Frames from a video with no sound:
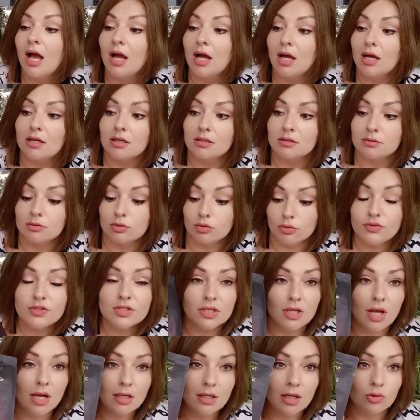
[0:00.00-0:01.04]
Э, то
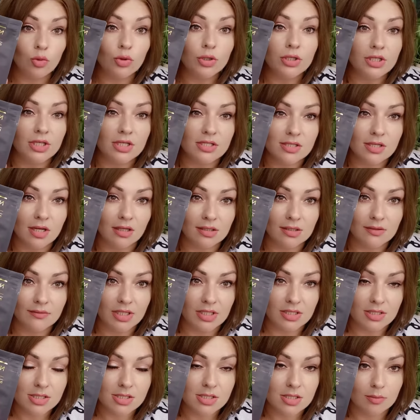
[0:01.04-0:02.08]
взяла, какой есть, как
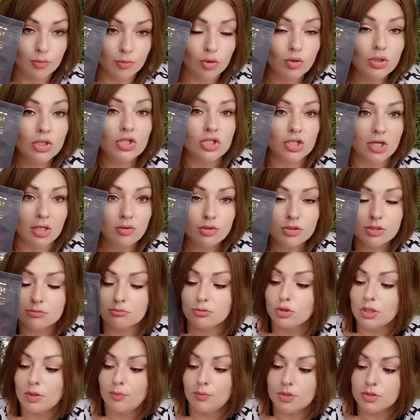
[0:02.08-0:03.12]
говорится. Многие жалуются,
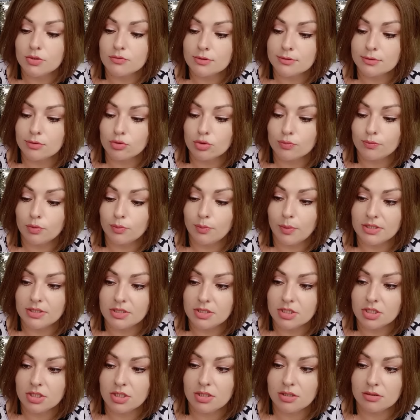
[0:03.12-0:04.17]
многие пишут в службу
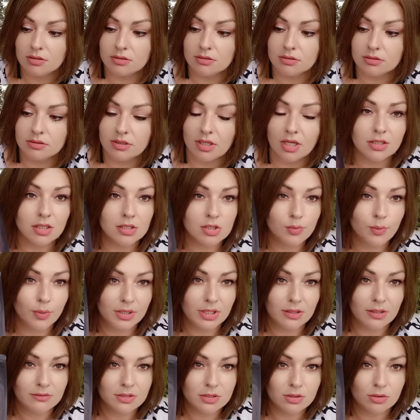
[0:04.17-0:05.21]
поддержки, э, когда же
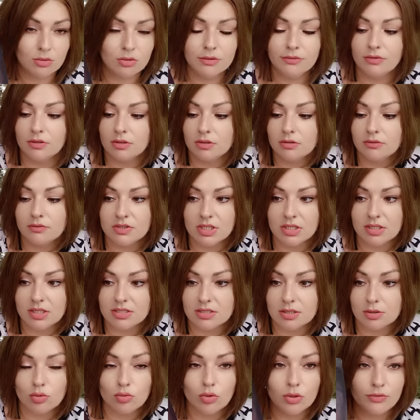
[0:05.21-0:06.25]
появится кофе, все
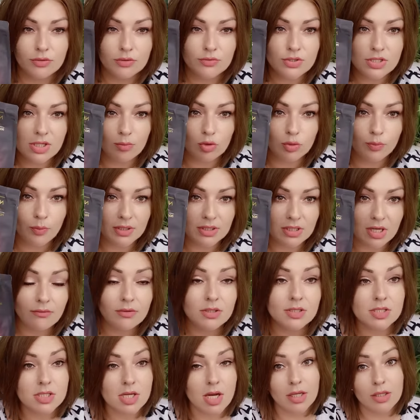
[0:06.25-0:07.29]
хотят кофе, всем он
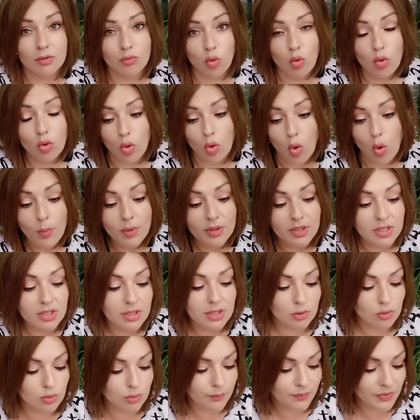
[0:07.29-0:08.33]
понравился, а его хоп и
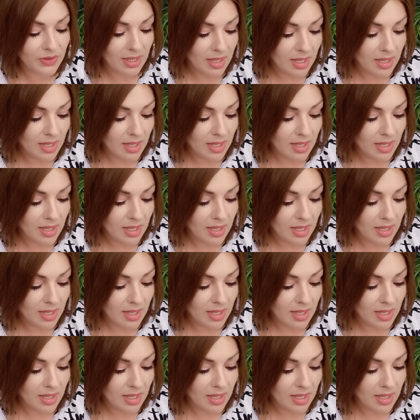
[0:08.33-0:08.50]
нету.